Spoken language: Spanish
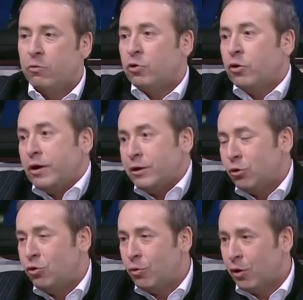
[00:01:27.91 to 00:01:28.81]
digo,
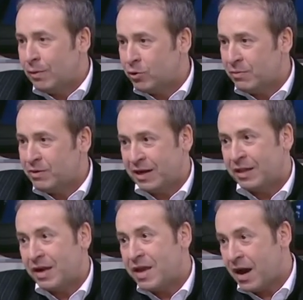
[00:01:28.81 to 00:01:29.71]
esos números los vamos a empezar
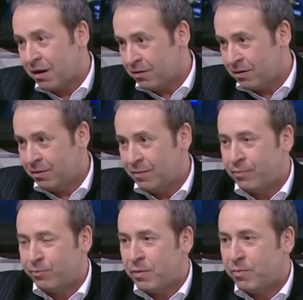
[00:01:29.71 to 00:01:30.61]
a extrañar, eh, claro.
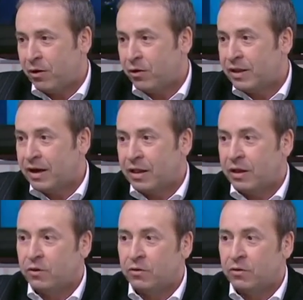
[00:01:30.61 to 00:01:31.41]
más temprano que tarde.